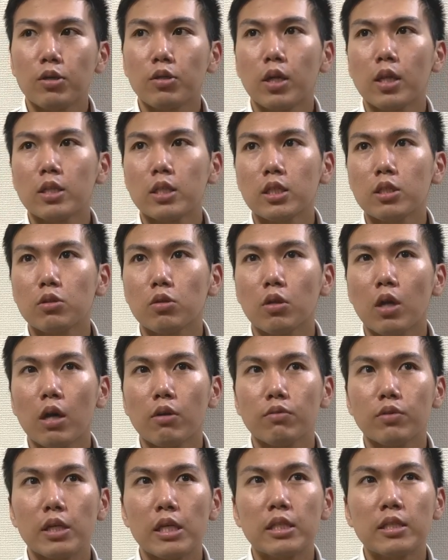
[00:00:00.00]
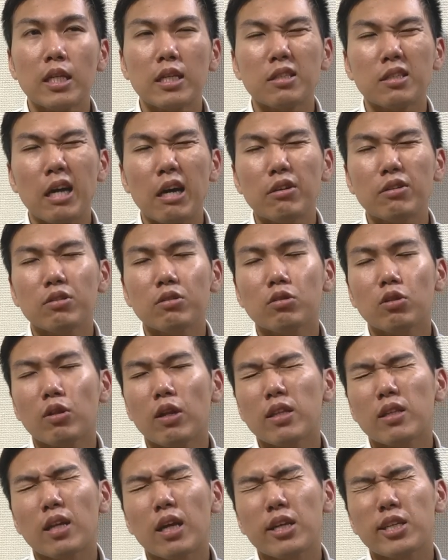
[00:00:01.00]
クラシックの楽譜1冊買うと
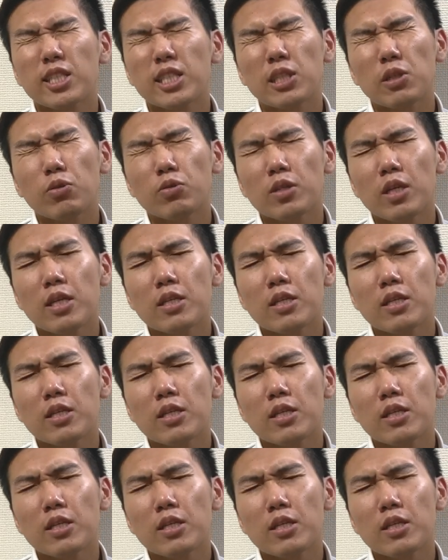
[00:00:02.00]
なったら4 5 0 0 0